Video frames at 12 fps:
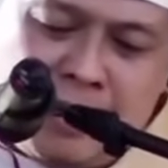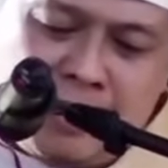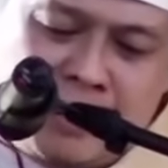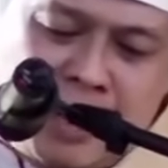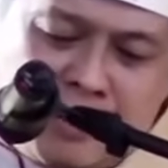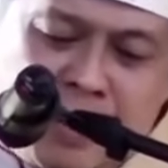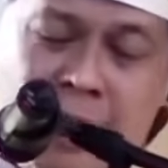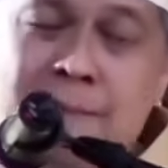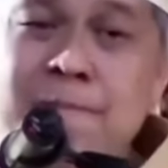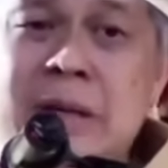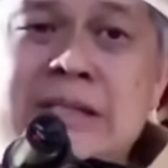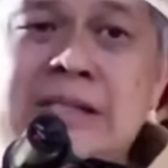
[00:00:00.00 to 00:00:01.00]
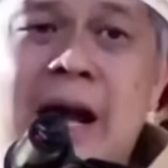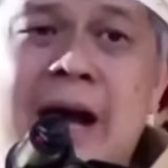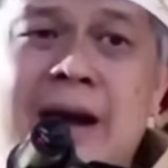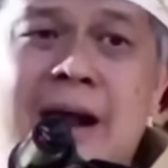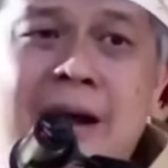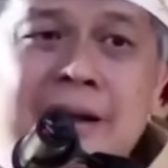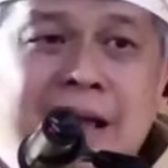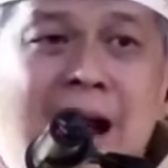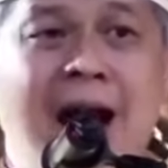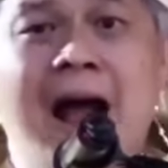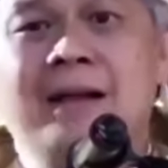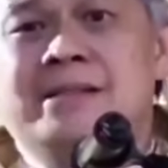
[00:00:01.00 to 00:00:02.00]
yang dalam penjara,
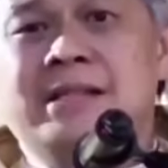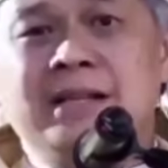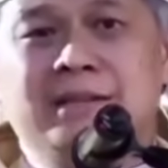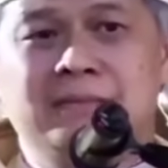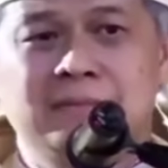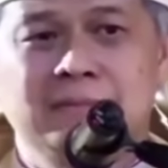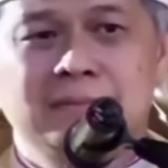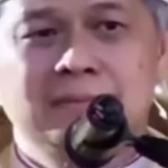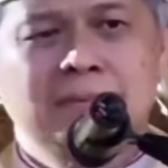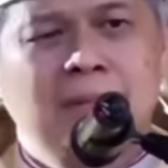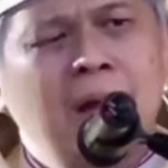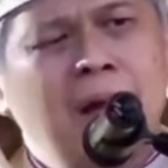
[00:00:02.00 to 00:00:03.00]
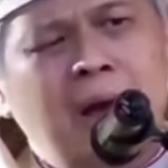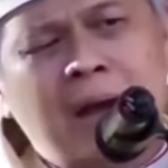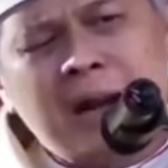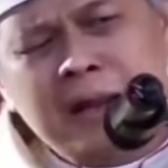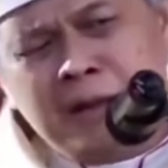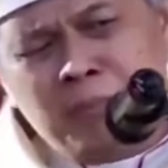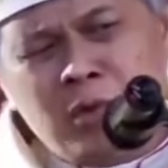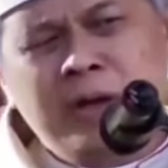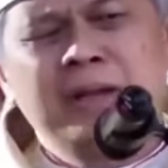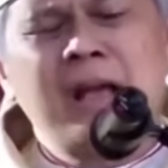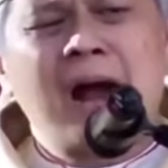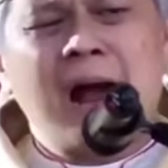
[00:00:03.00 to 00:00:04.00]
yang asing. Hari ini
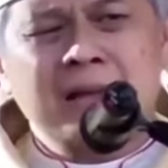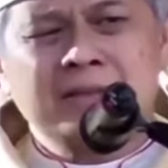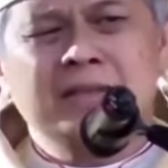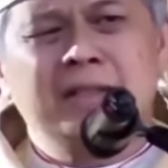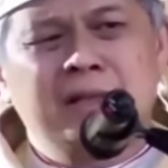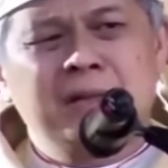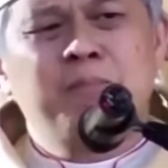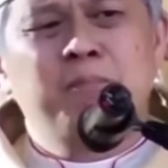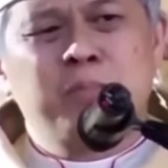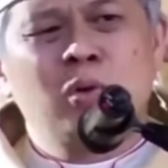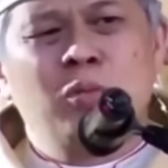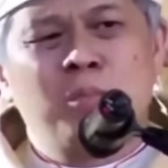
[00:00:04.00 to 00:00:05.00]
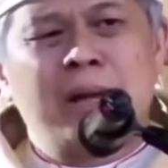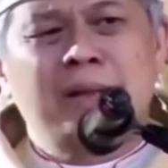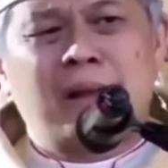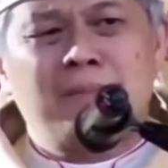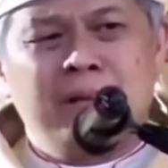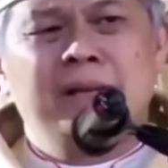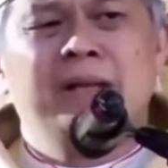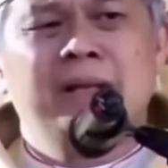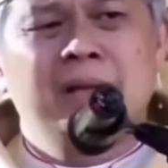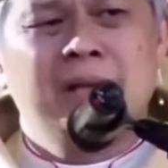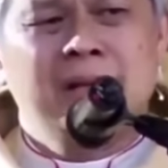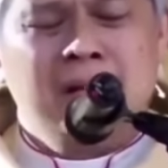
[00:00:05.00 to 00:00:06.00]
mungkin yang asing di Pulau Batam ini
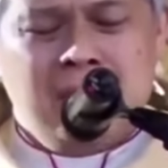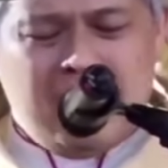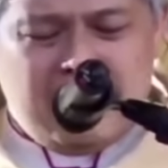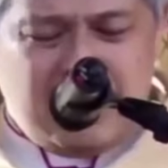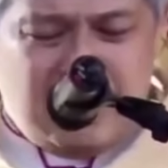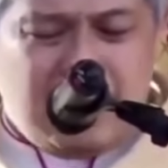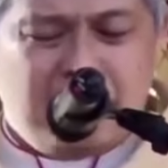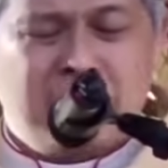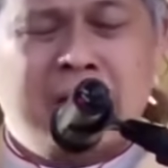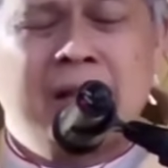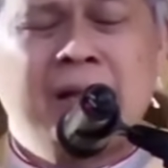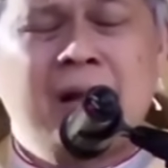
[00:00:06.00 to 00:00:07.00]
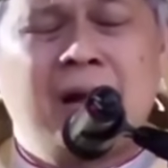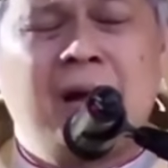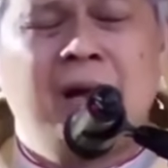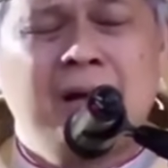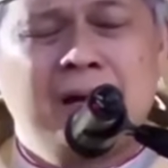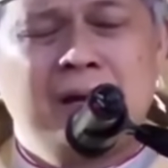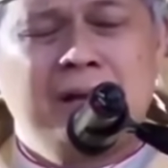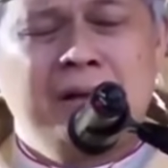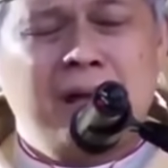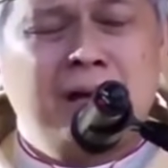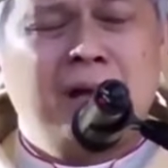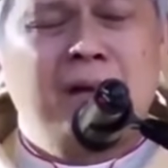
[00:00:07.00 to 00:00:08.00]
adalah mereka
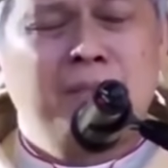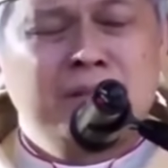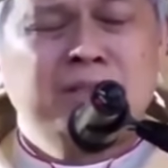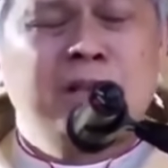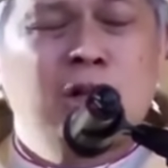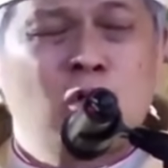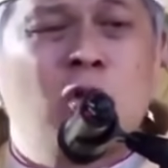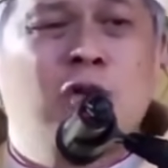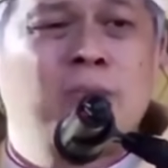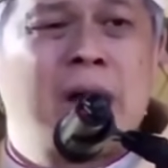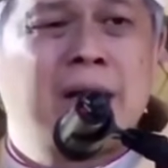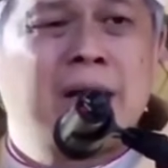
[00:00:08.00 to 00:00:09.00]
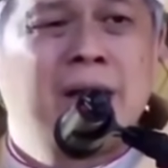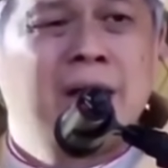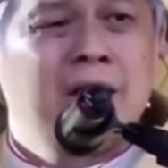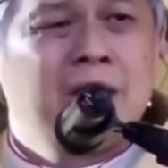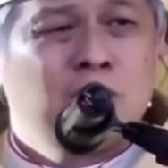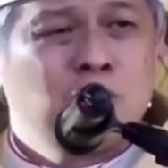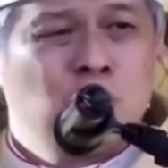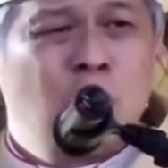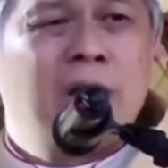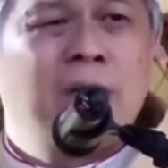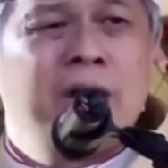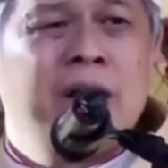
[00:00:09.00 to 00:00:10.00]
yang menjadi korban
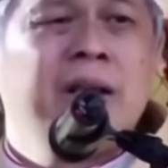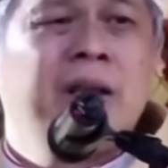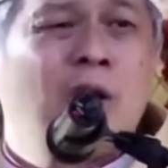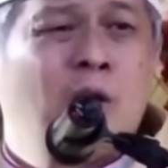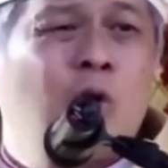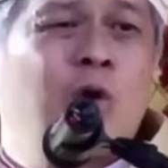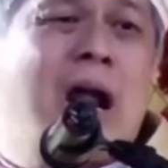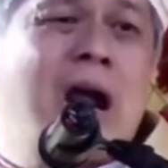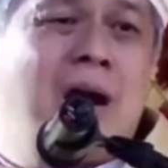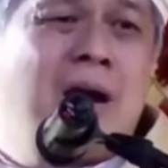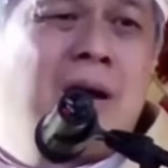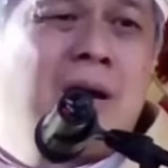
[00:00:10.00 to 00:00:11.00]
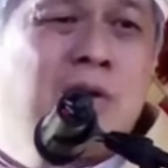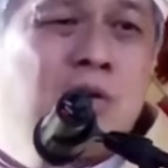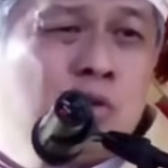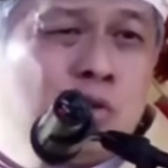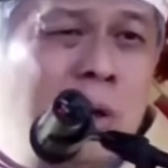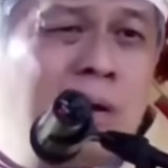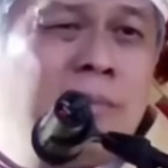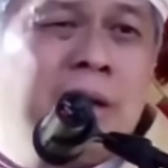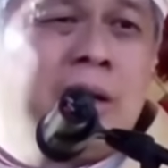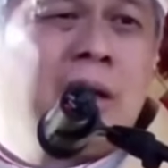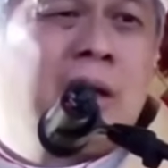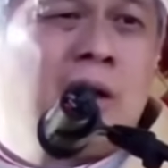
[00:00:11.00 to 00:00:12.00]
jual beli orang, jual
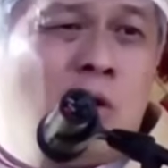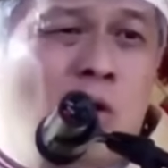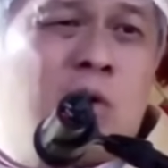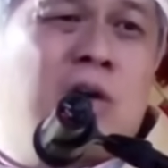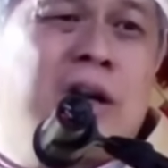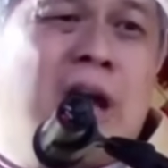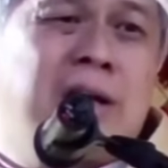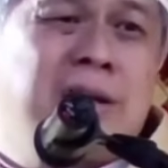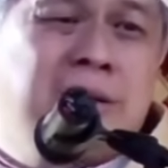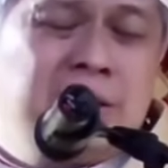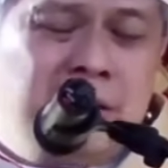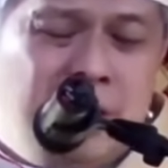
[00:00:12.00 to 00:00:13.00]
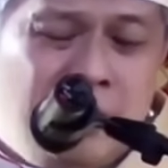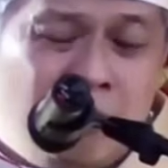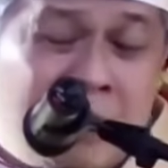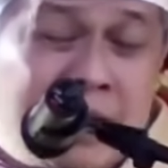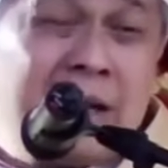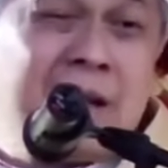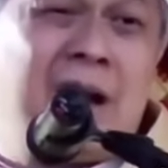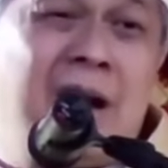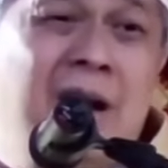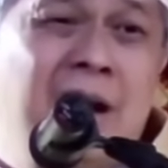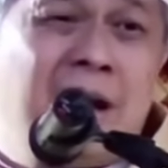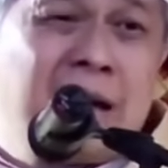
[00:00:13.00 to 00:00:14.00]
beli organ.
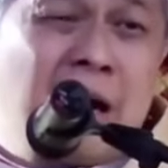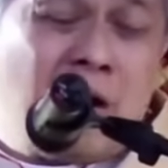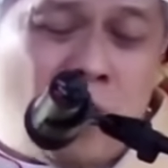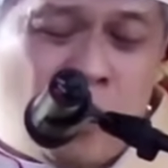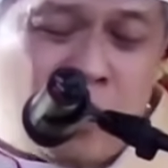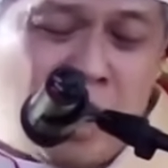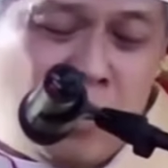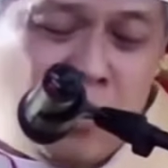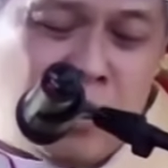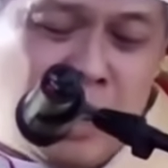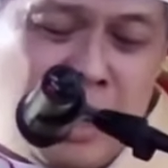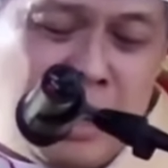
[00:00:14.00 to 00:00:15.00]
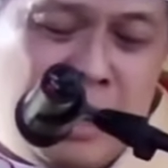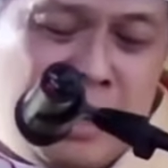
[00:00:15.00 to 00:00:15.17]
Mereka adalah orang-orang